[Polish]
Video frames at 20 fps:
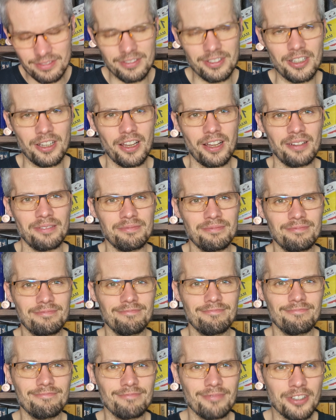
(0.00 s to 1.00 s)
tyle
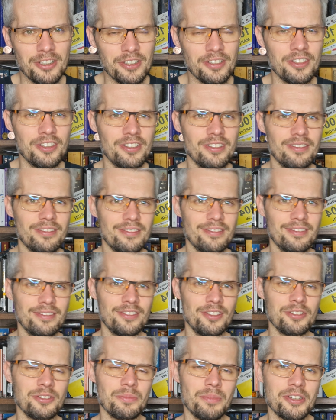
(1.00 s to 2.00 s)
i
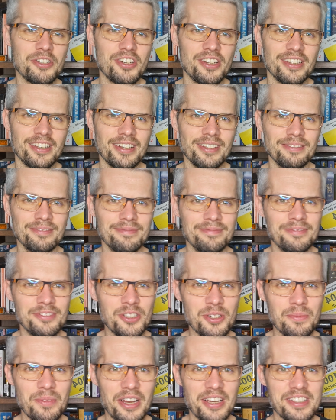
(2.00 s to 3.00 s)
do zobaczenia.
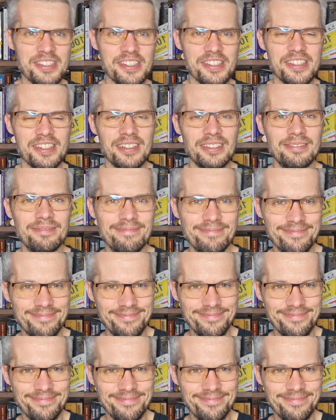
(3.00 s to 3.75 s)
Trzymajcie się.